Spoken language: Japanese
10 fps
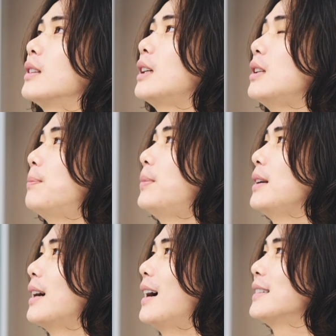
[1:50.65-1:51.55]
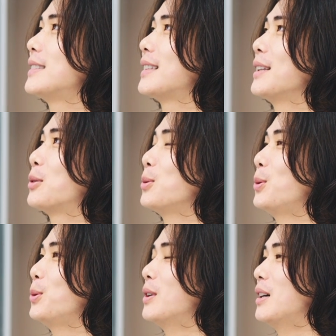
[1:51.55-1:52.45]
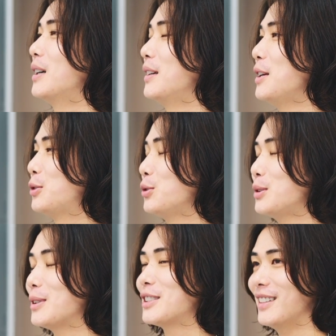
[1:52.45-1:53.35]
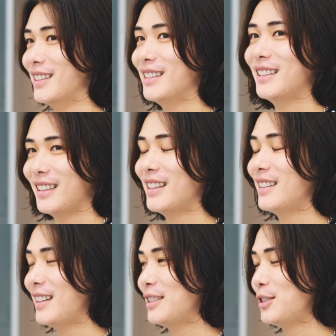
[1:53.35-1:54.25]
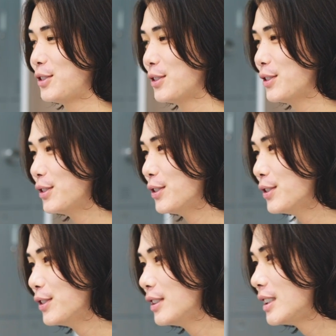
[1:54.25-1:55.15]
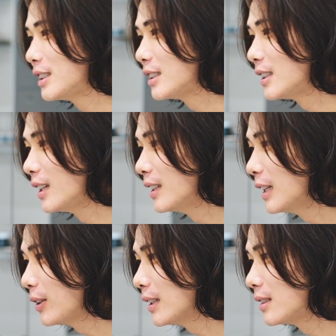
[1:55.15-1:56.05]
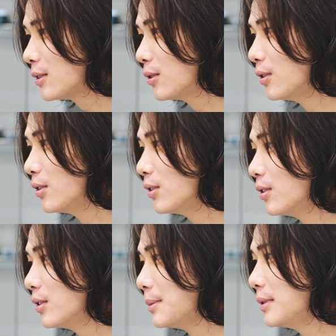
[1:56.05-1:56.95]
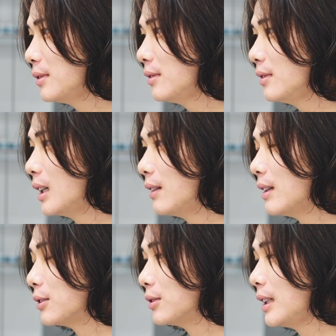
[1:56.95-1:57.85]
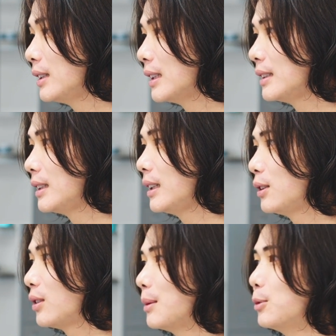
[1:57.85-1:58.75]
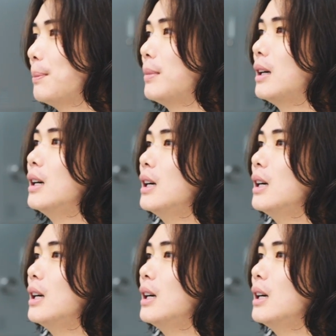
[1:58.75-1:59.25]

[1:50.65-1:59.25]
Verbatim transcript: けどやっぱり朝と夜は練習しましたね練習してなおかつこう自分らはその生産性とかもやっぱ